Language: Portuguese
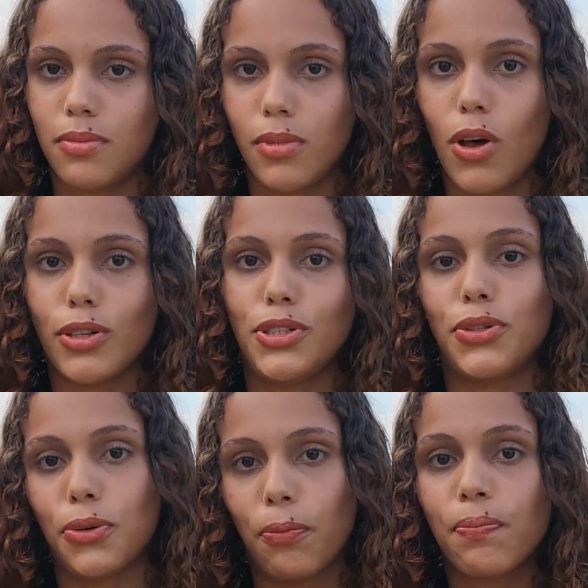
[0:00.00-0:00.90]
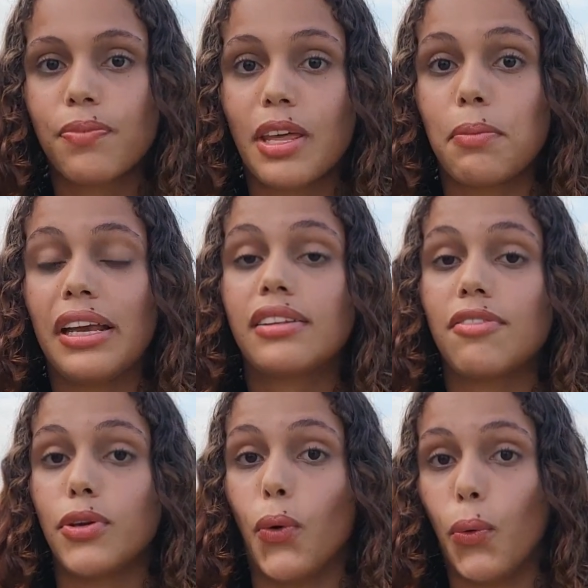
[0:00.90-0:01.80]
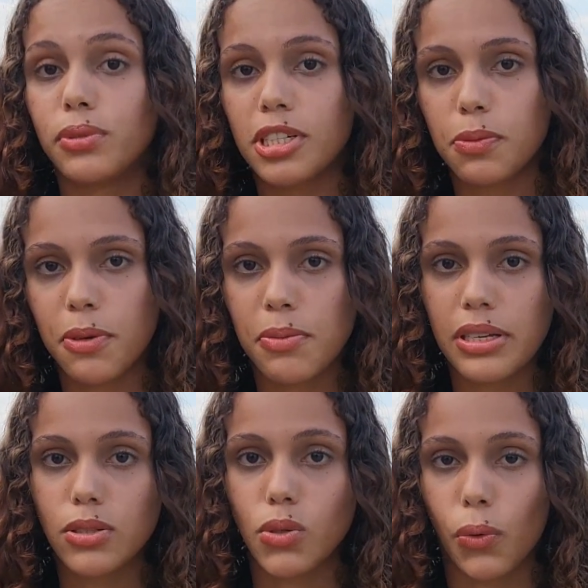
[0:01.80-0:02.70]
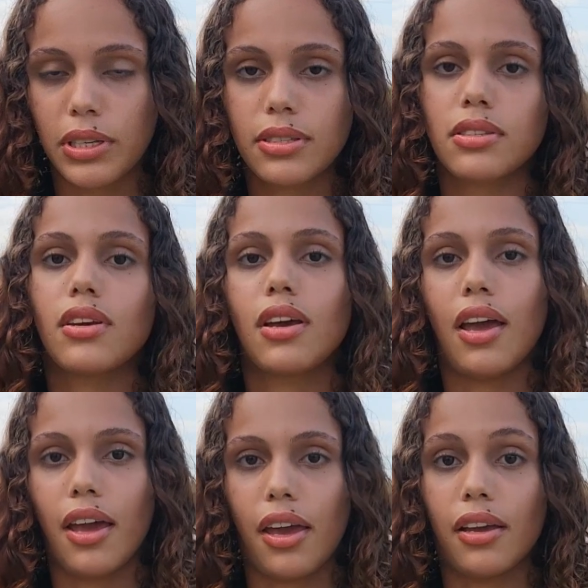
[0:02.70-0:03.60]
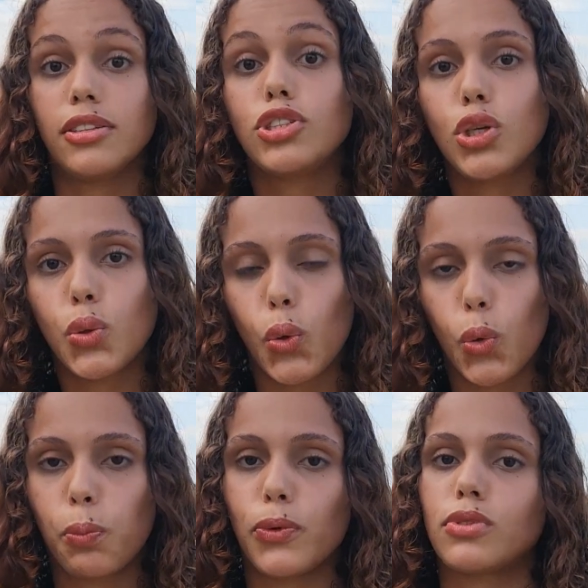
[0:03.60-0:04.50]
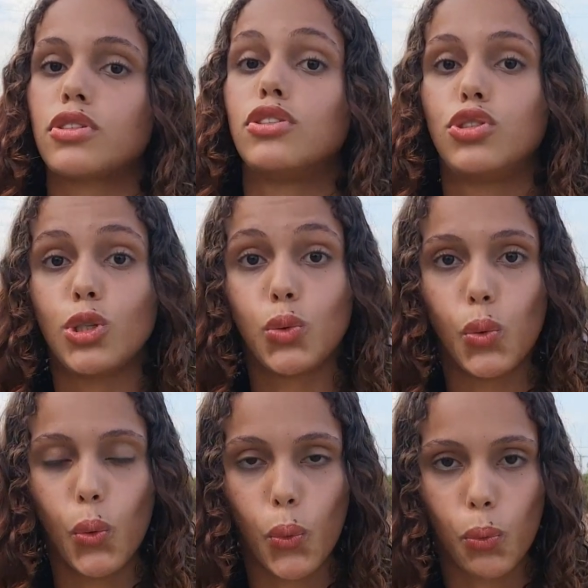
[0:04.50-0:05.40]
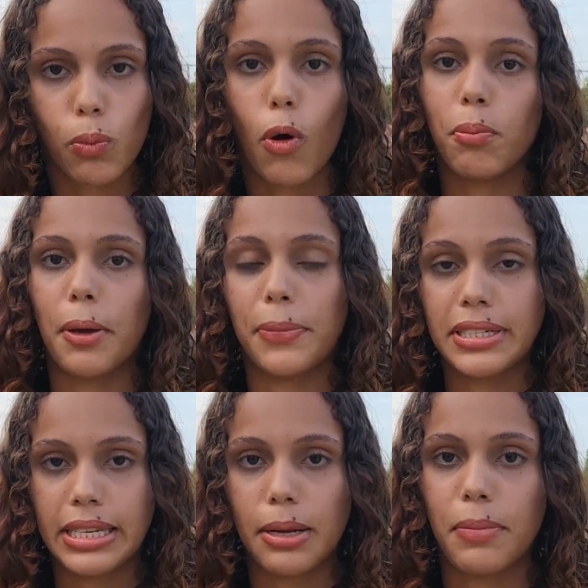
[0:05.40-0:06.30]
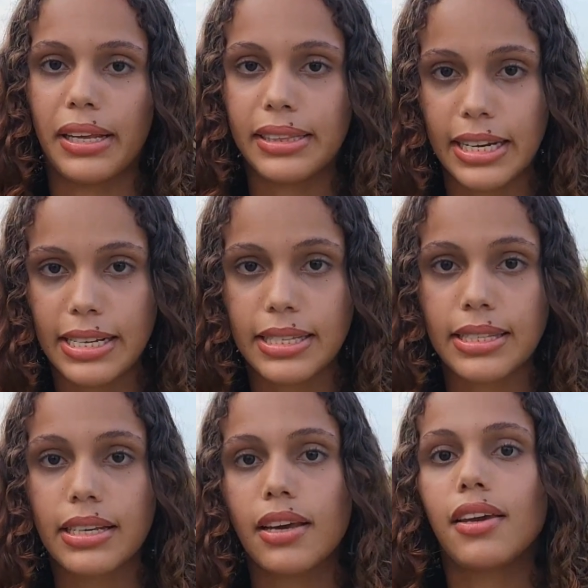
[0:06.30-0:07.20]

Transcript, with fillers: Lógico, também teve outras premiações, é, de grupos, de duo, com minha parceira Beatriz,